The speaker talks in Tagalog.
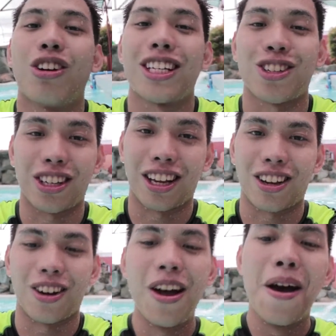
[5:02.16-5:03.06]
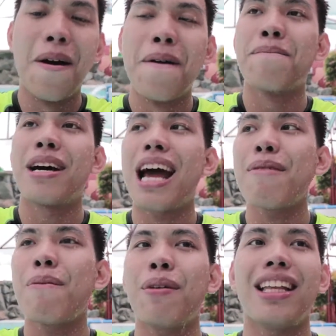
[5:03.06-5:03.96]
nitong resort na to.
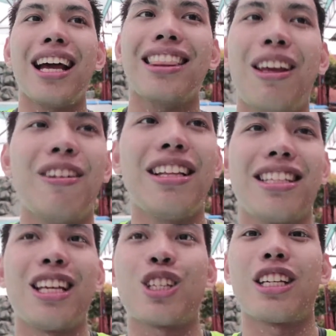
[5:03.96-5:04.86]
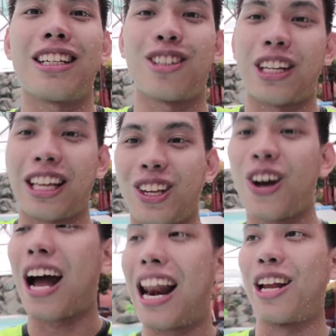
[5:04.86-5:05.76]
Maraming pwedeng activities dito sa resort na to,
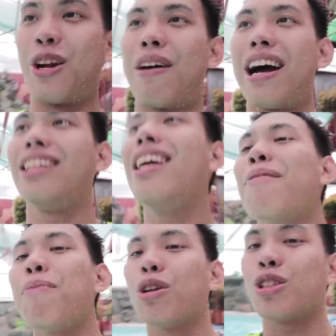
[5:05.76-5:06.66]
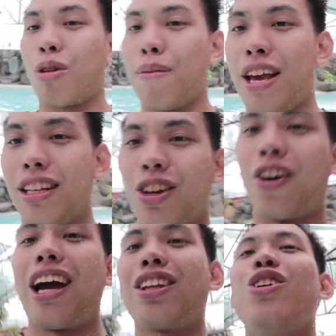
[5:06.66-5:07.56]
akala nyo ba? Hindi lang puro swimming,
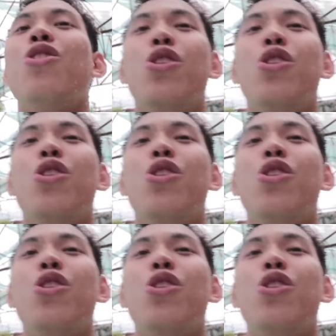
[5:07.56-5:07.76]
so ito yung